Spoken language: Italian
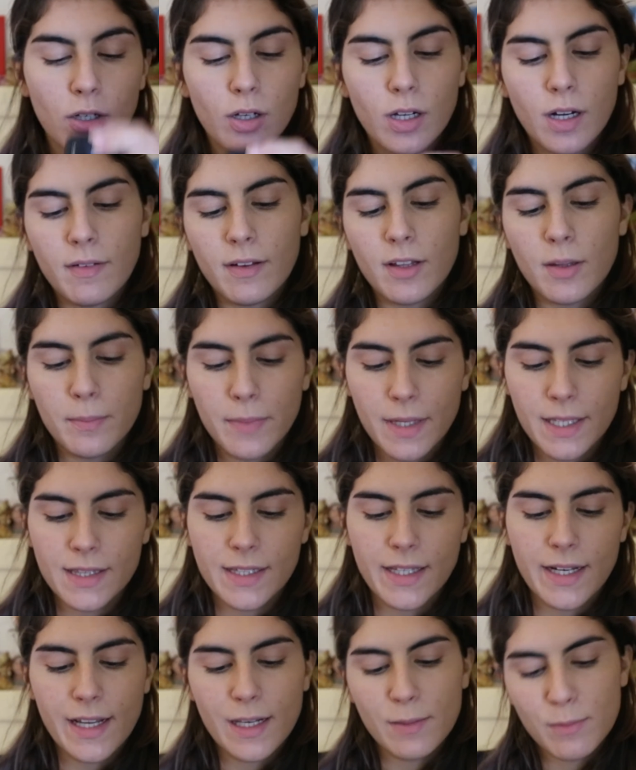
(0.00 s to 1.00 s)
ora vado a
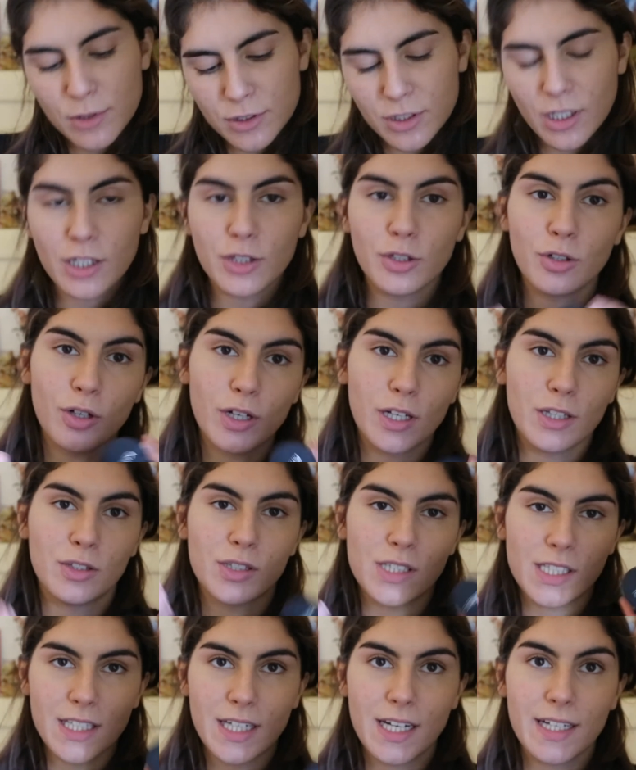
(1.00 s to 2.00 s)
mettere il mio solito
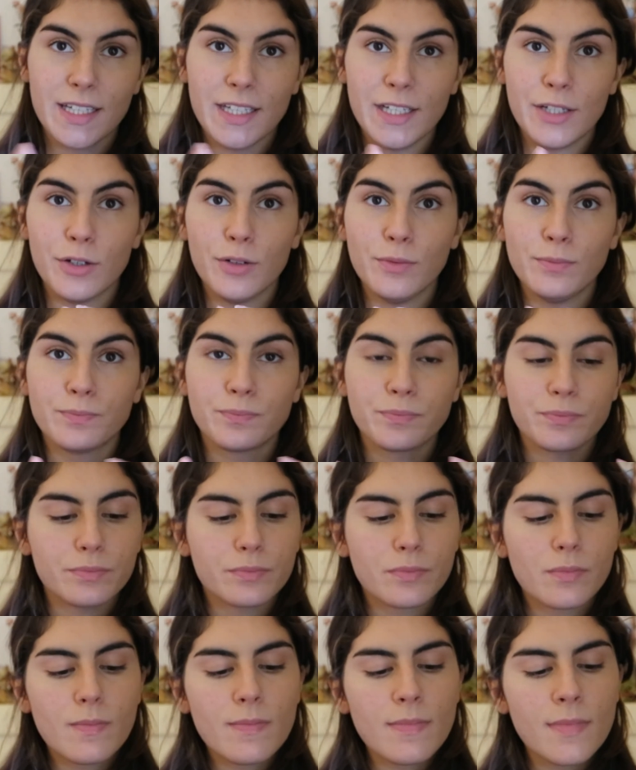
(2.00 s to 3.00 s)
correttore della Kiko
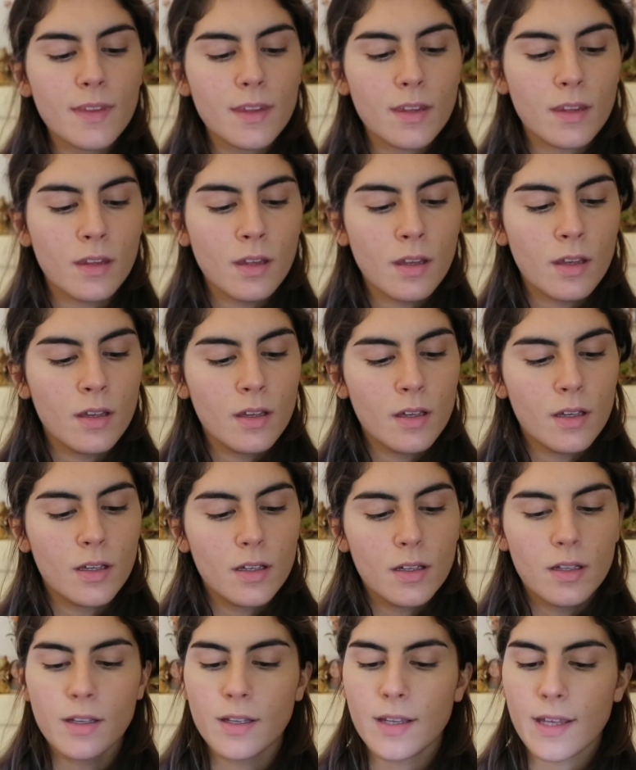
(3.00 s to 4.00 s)

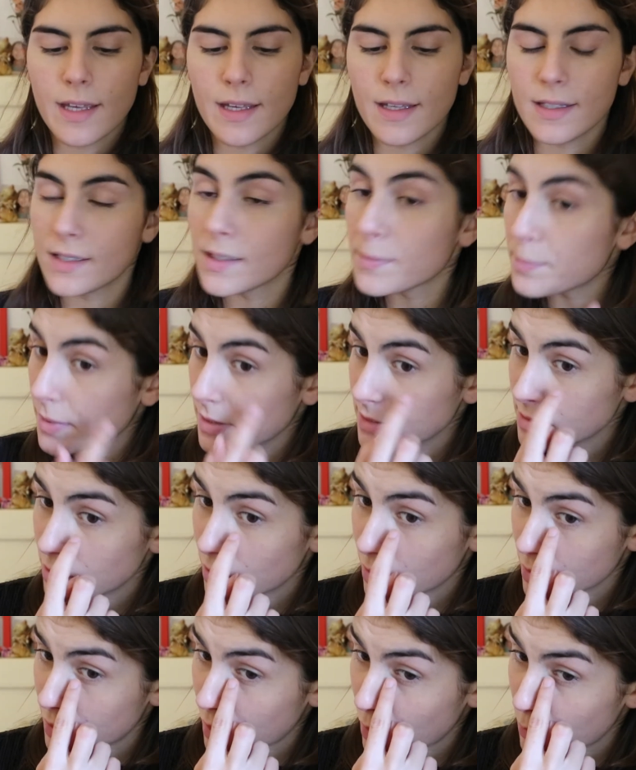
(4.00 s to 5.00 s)
che
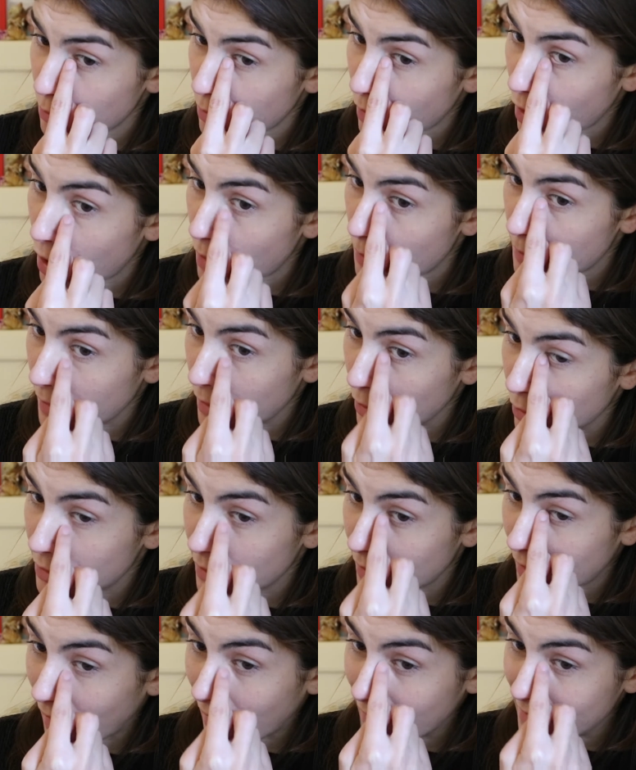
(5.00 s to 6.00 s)
penso tra un po' me lo
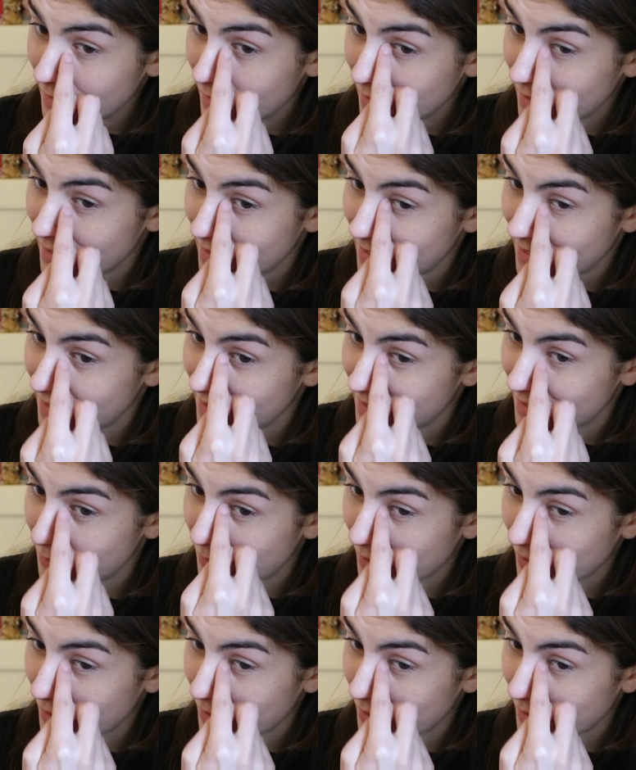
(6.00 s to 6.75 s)
tirate